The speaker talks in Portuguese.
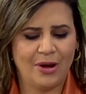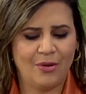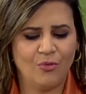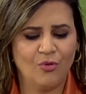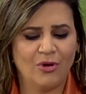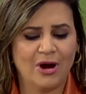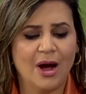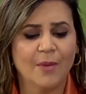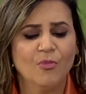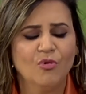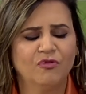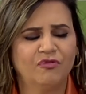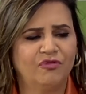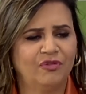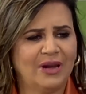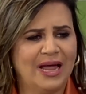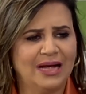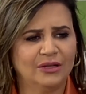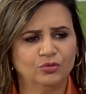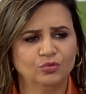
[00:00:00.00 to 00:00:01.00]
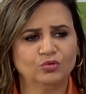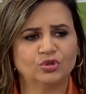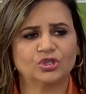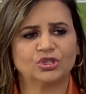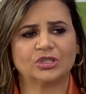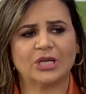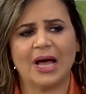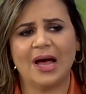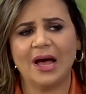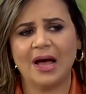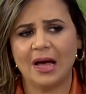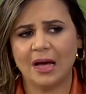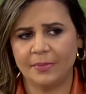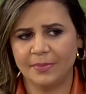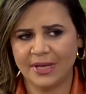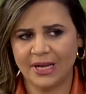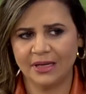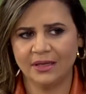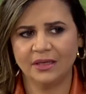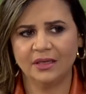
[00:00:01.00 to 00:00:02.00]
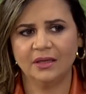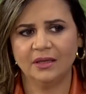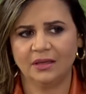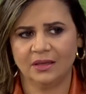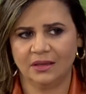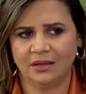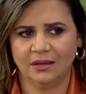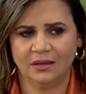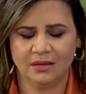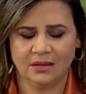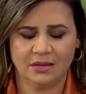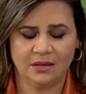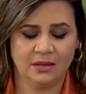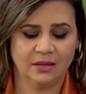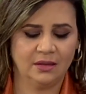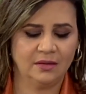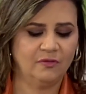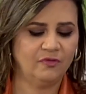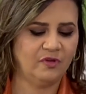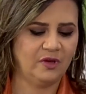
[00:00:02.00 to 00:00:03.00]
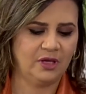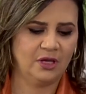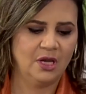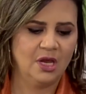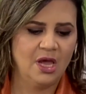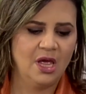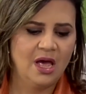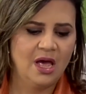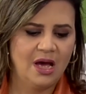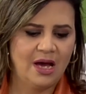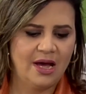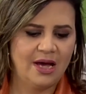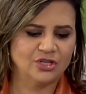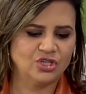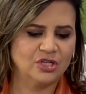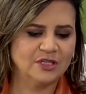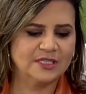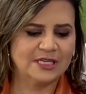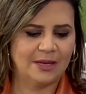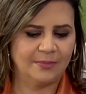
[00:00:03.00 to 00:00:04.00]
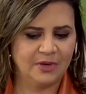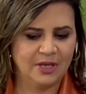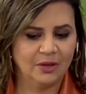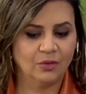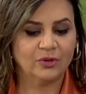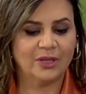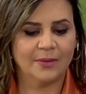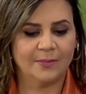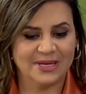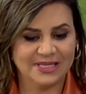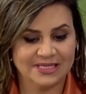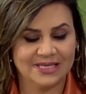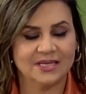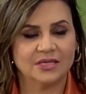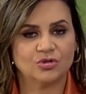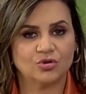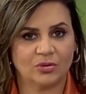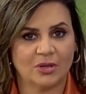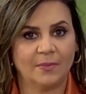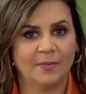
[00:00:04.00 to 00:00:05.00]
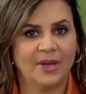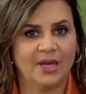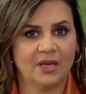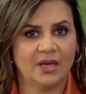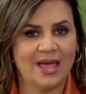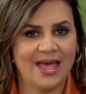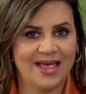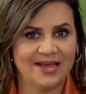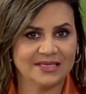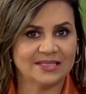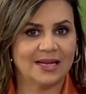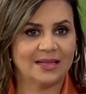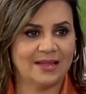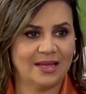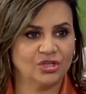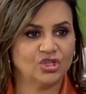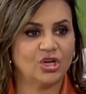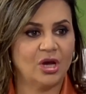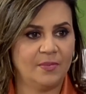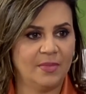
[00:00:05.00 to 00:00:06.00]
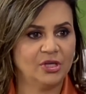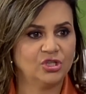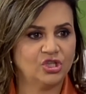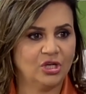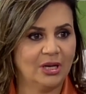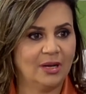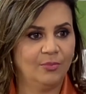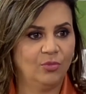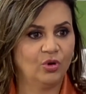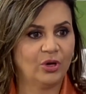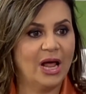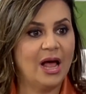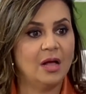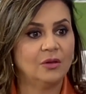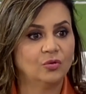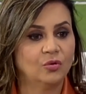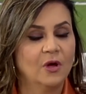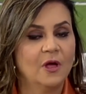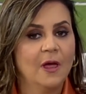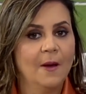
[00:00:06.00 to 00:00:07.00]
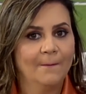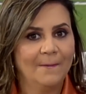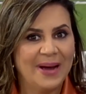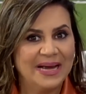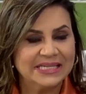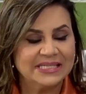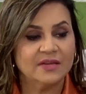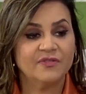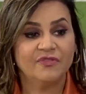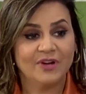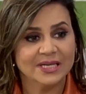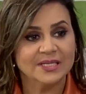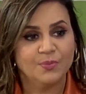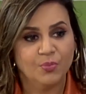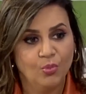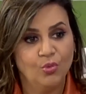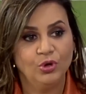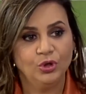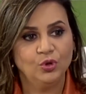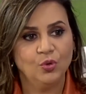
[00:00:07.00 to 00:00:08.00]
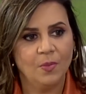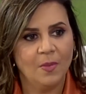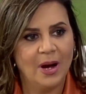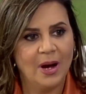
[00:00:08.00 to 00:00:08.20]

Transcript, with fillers: um camuflado, um charme ali, que, que enfim a gente sabe que não tem mais que isso também é estrategicamente elaborado, mas que faz muito